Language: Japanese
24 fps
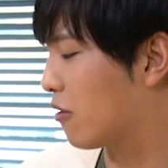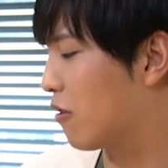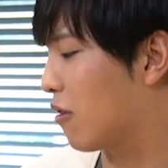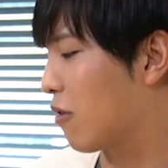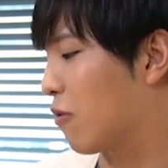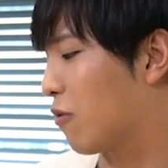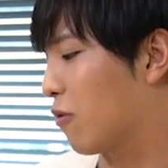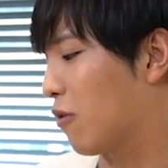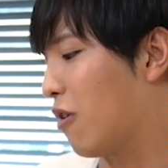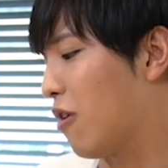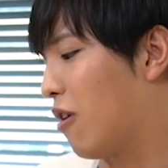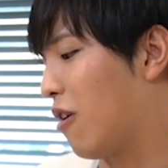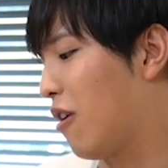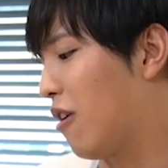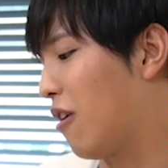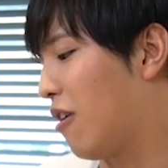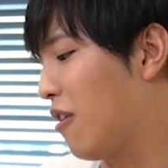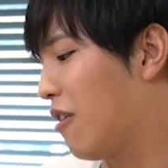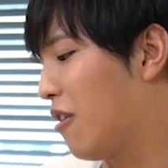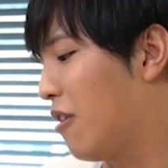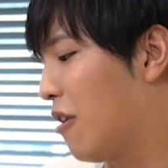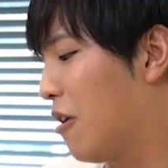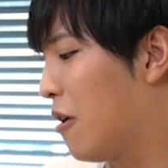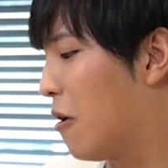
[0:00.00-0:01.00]
んだろう
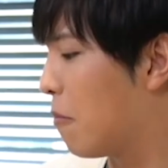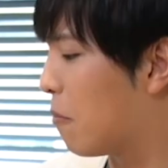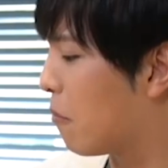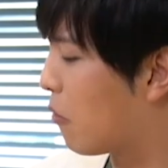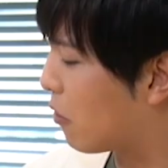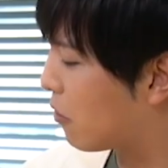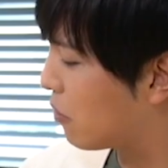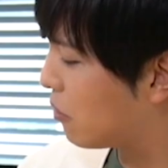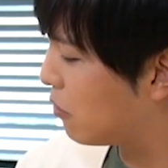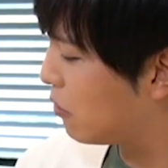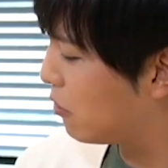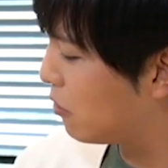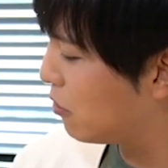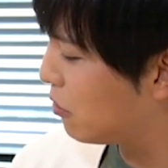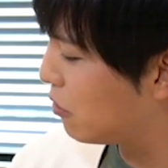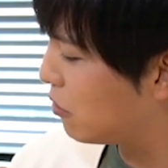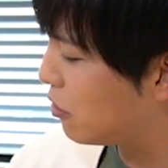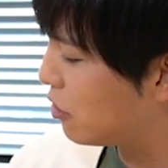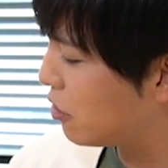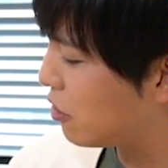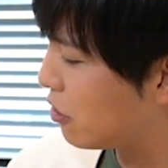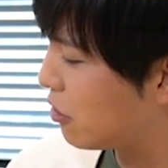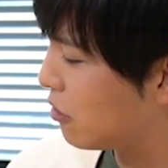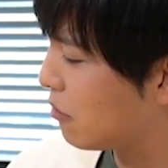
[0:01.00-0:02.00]
な僕
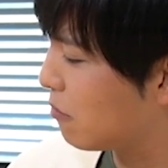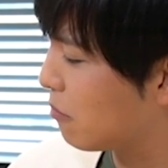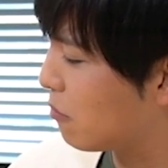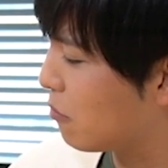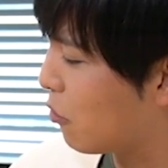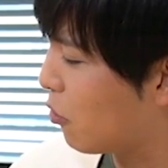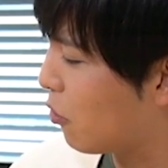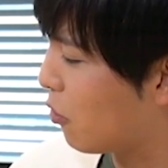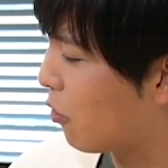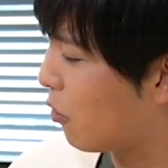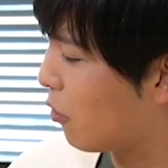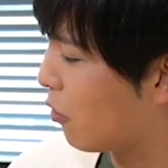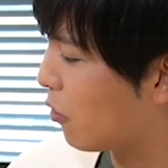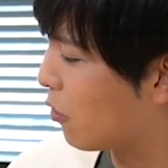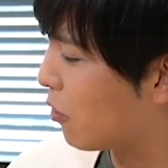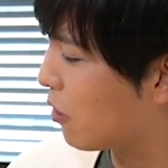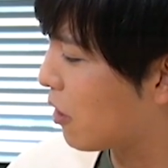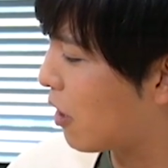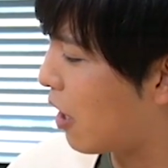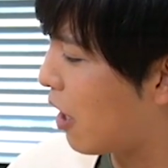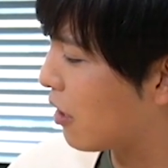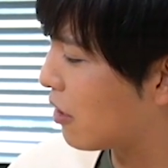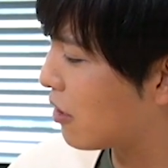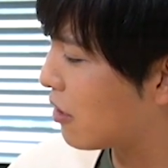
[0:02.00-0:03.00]
自身も
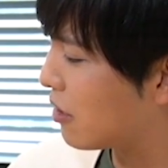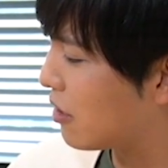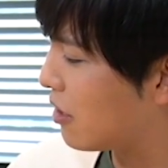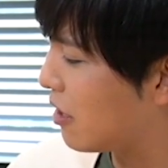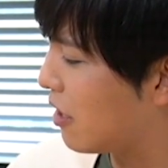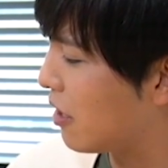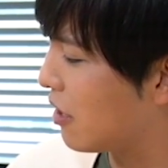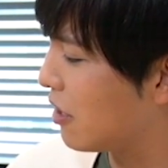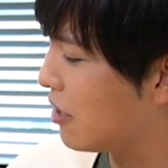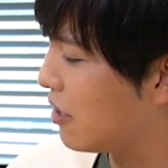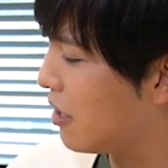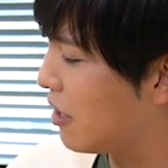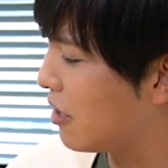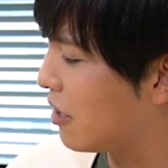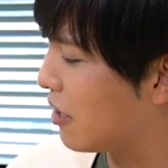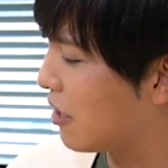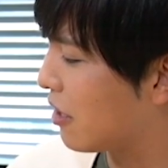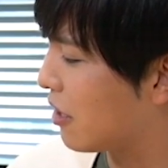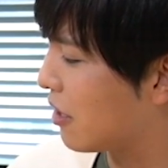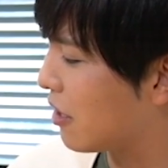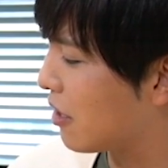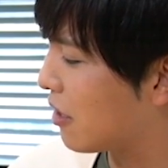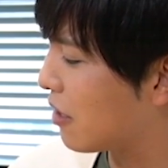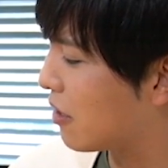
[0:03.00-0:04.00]
買って家
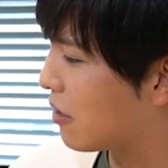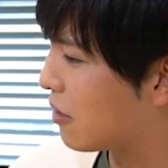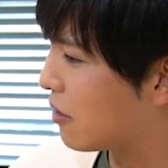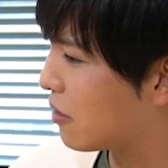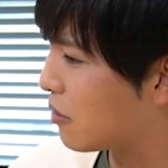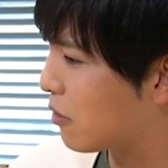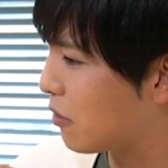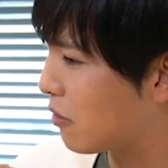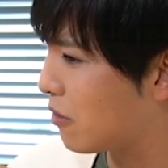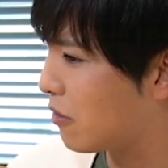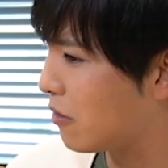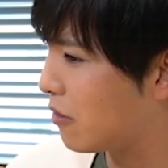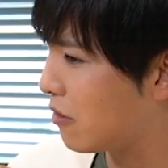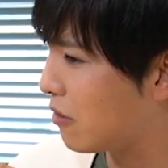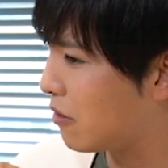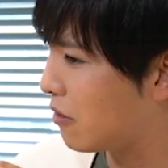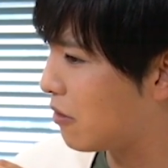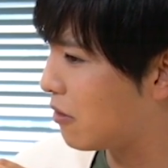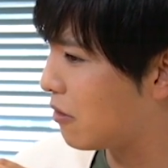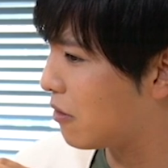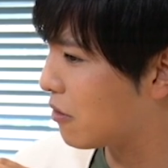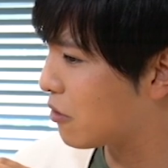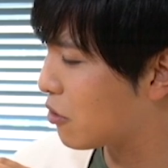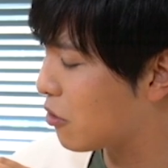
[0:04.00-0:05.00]
でそ
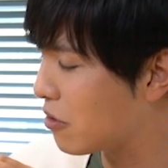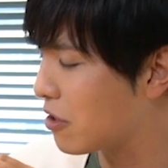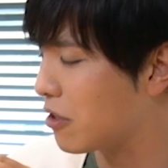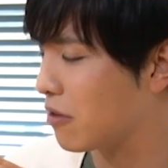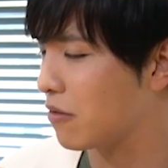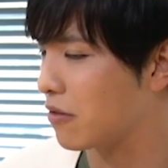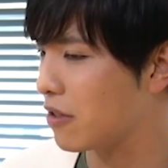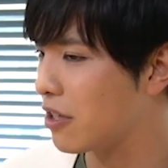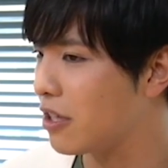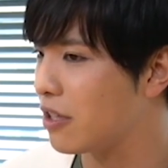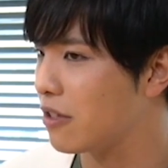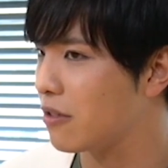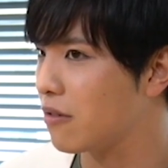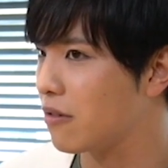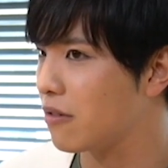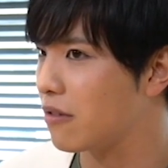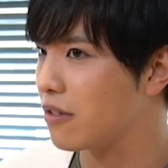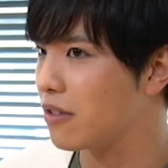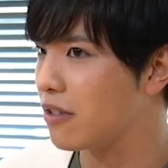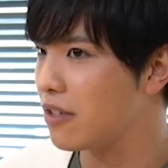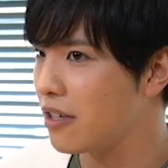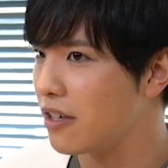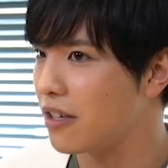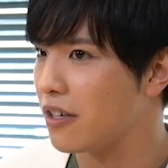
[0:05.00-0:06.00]
の商品を手に取っ
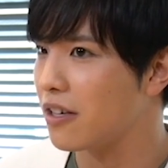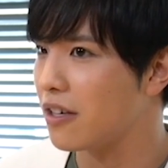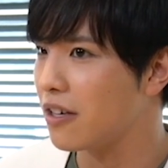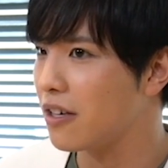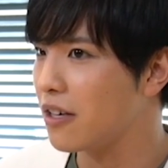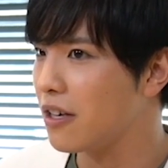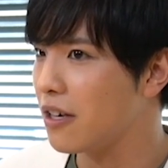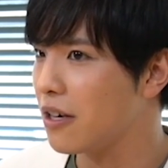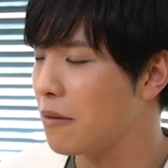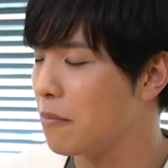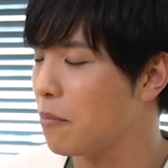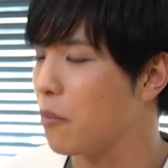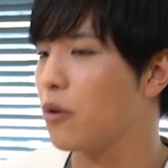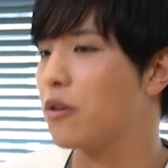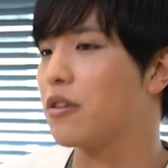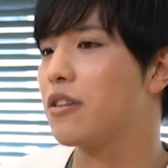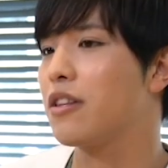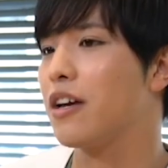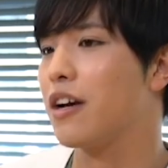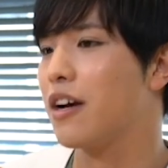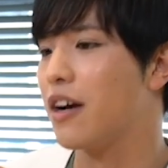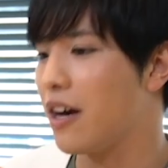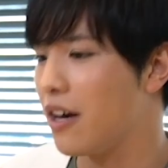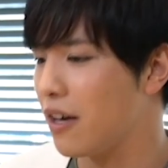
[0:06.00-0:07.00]
て持っ
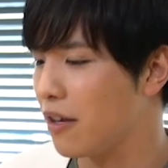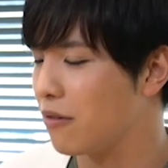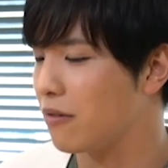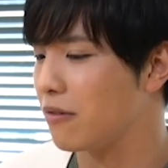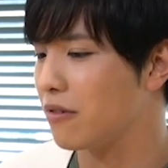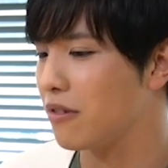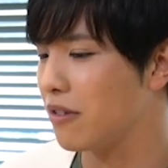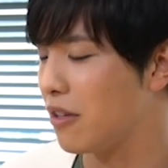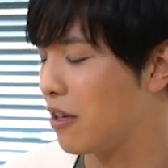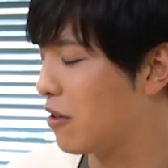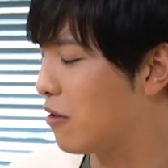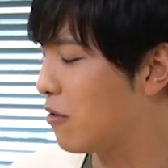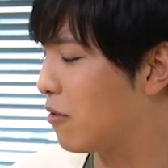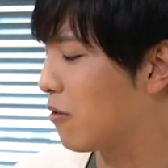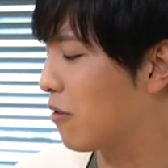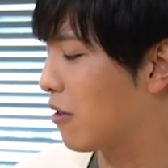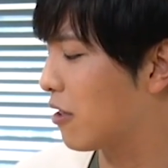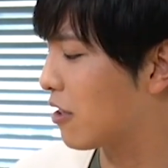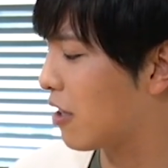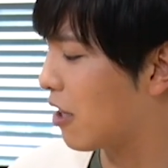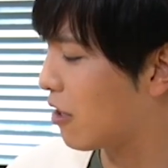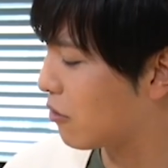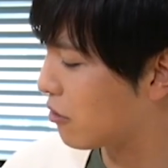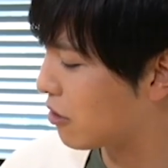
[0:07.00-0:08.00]
て帰るっていうの
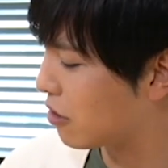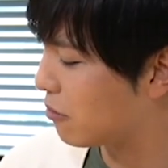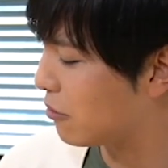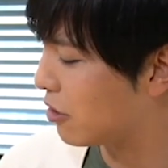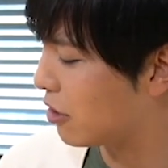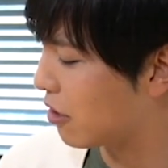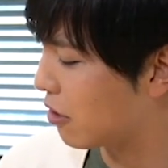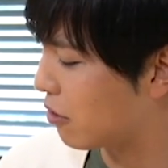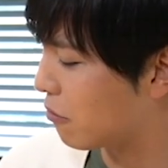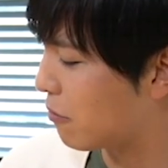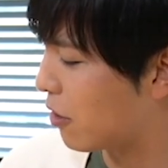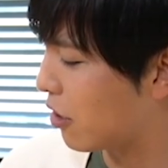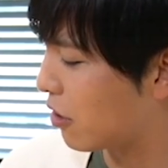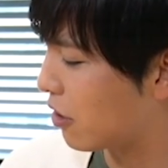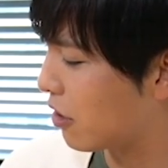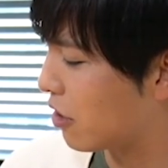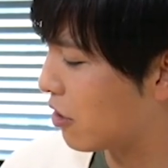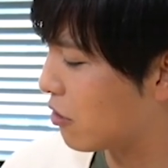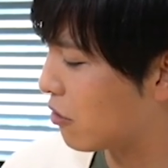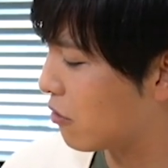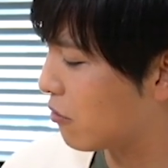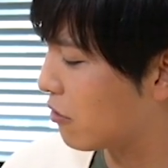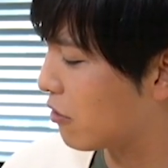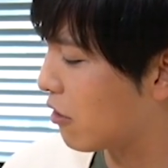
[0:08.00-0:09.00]
が楽しみになる
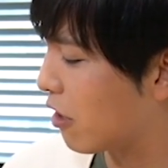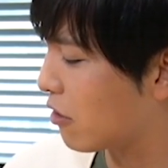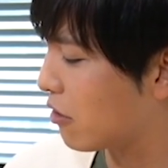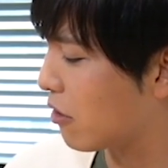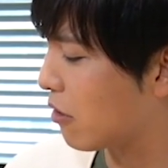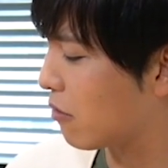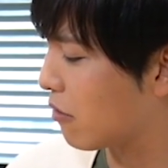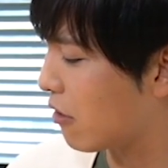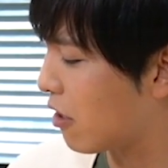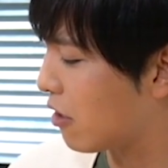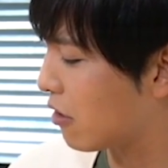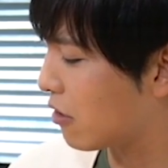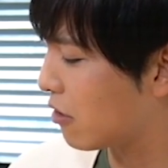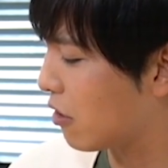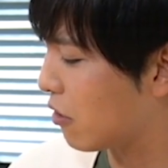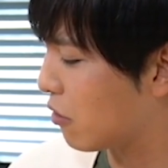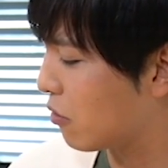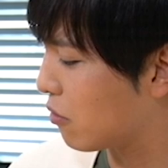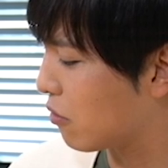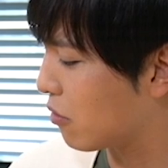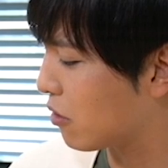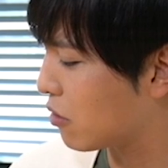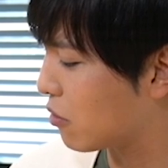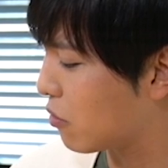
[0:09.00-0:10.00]
パッケージになってるなってい
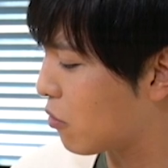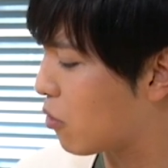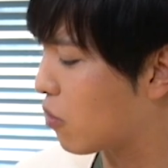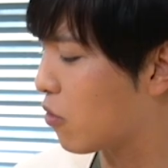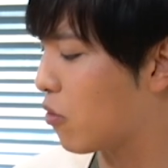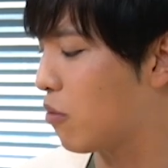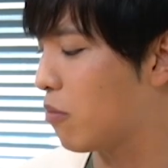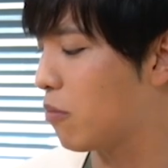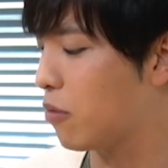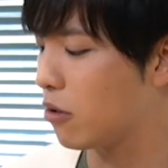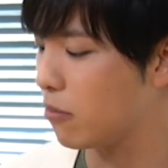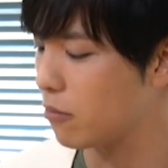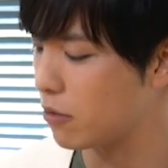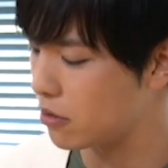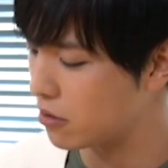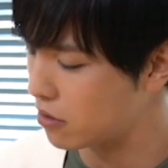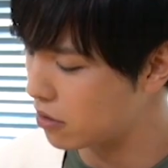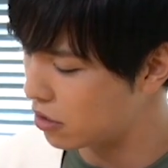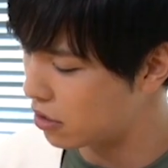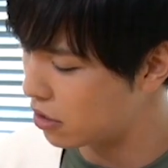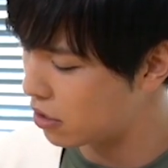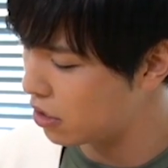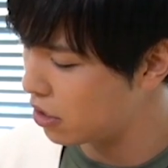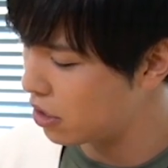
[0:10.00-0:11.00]
うのはすごく思います
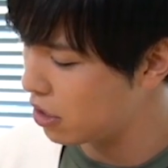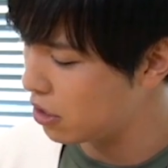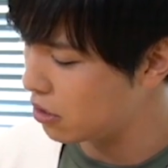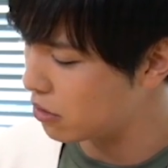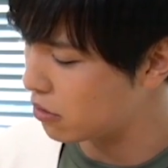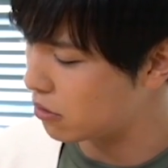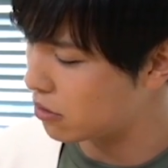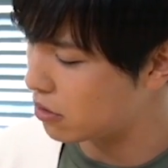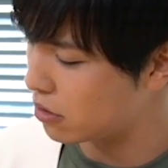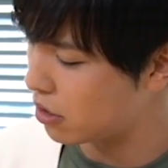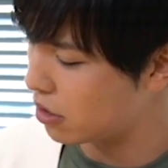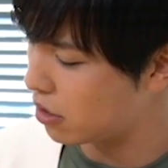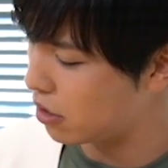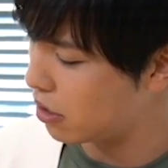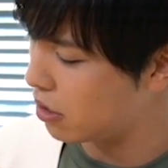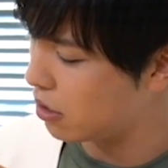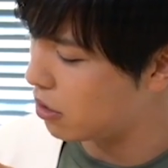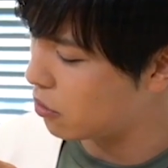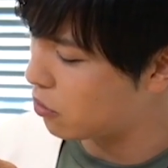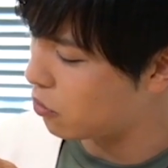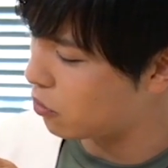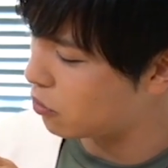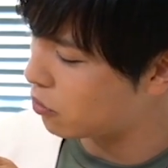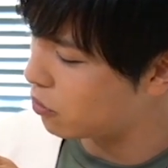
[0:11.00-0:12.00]
ねそして
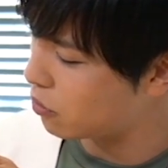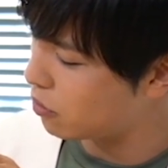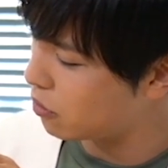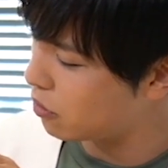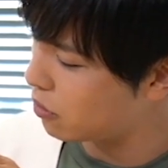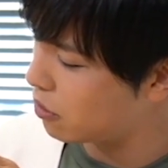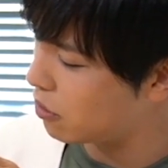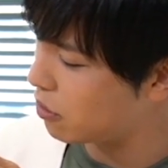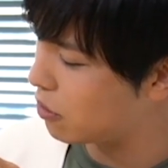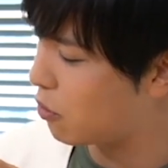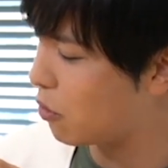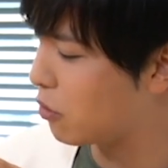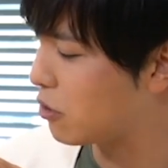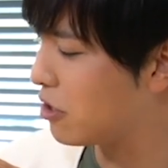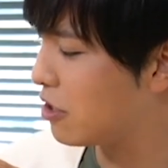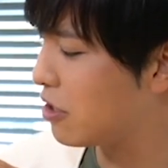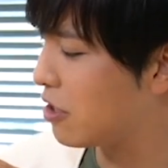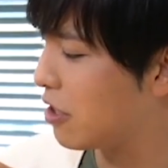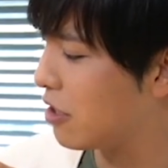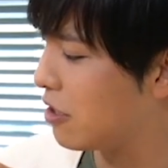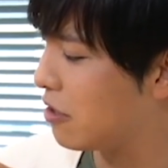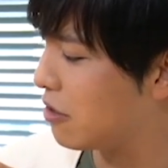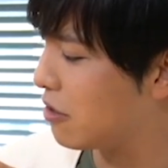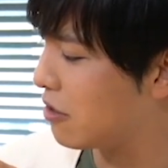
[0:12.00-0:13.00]
この個人
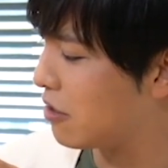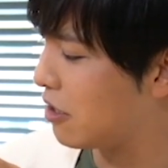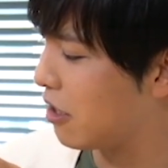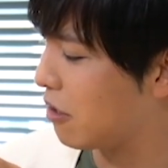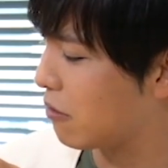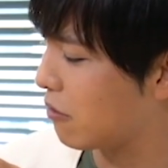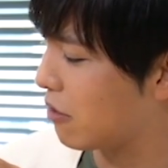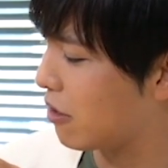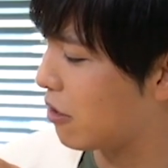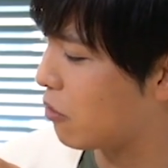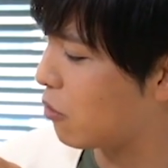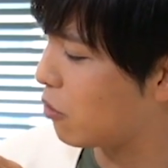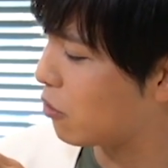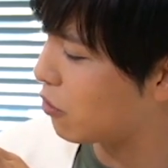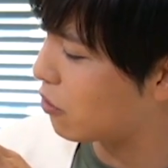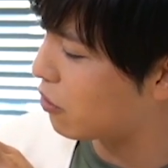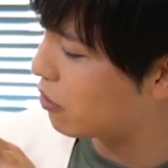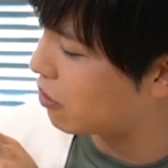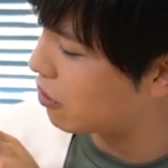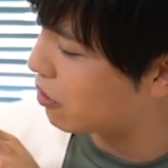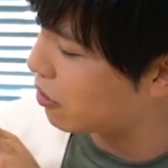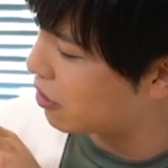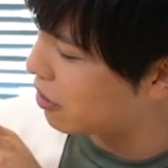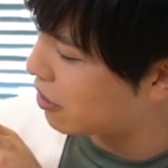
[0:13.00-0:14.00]
的に好きなのがこ
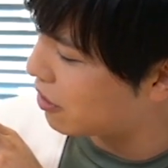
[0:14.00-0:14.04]
の